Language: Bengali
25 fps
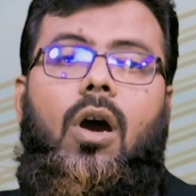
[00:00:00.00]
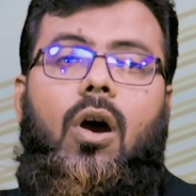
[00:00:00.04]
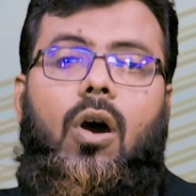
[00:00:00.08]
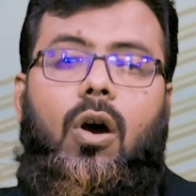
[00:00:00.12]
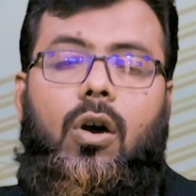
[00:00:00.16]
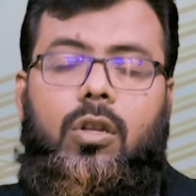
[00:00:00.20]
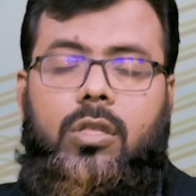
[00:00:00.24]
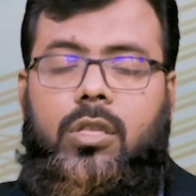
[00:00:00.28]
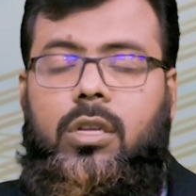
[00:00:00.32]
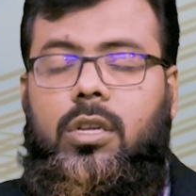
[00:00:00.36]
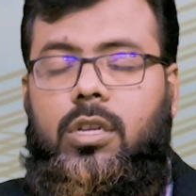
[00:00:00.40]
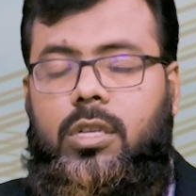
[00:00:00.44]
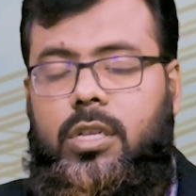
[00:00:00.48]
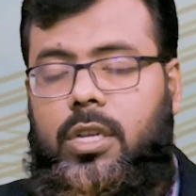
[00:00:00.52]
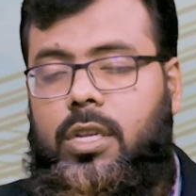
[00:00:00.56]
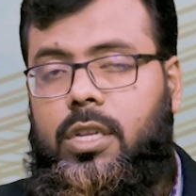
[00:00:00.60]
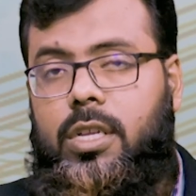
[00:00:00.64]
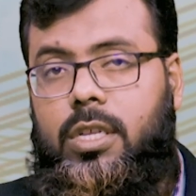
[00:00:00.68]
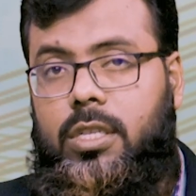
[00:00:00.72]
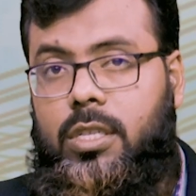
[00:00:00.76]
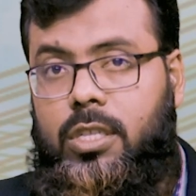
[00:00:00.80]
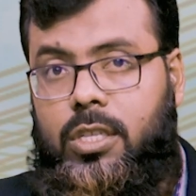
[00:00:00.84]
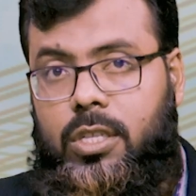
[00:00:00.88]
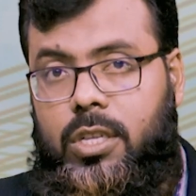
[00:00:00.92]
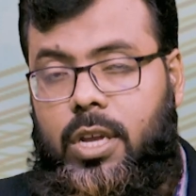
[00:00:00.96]
অথরিটারিয়ান
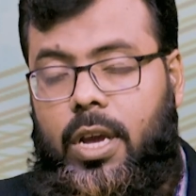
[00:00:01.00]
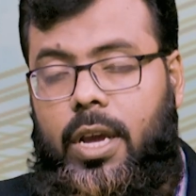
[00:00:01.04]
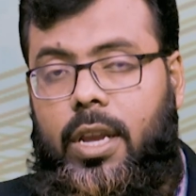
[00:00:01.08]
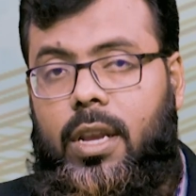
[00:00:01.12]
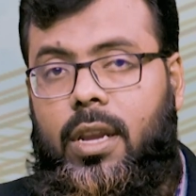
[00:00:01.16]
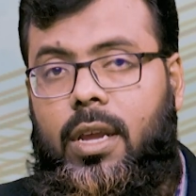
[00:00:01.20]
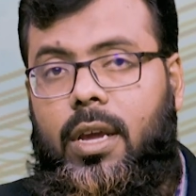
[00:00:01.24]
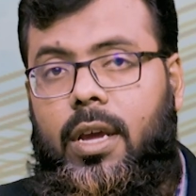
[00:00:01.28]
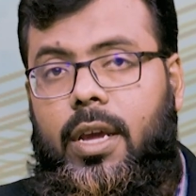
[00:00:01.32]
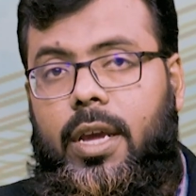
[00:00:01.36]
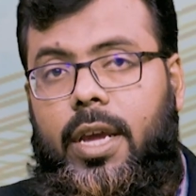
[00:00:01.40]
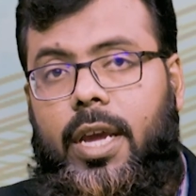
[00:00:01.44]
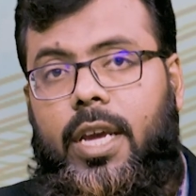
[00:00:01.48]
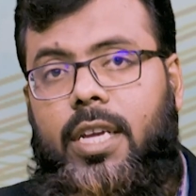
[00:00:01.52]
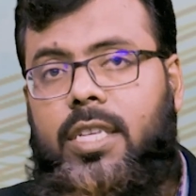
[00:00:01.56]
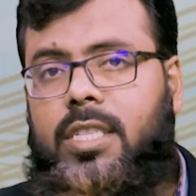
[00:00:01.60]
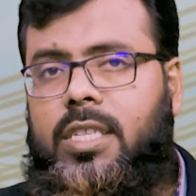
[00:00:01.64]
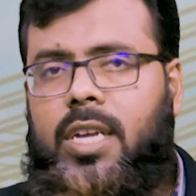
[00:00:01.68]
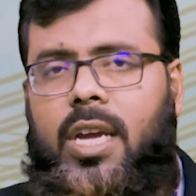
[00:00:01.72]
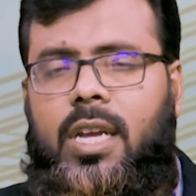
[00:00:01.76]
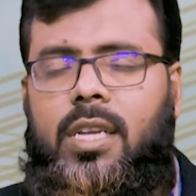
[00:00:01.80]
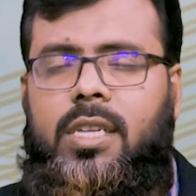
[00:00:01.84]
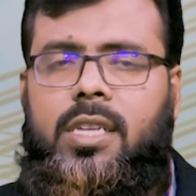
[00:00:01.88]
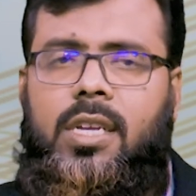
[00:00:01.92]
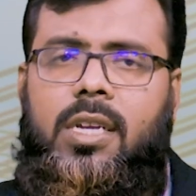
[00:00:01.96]
স্টাইল এই
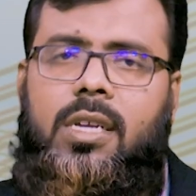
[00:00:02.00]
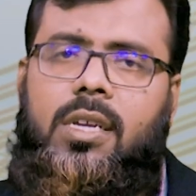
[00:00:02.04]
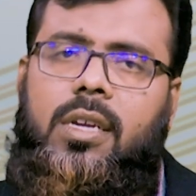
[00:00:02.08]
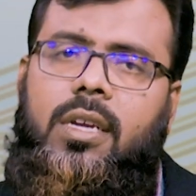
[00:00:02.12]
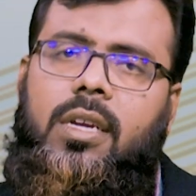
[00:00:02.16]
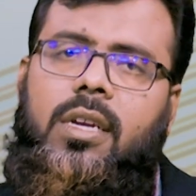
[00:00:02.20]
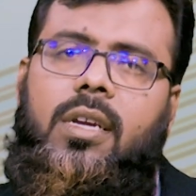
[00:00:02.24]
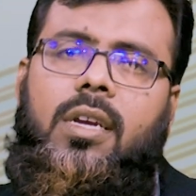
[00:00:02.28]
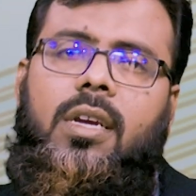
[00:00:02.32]
স্টাইলটাকে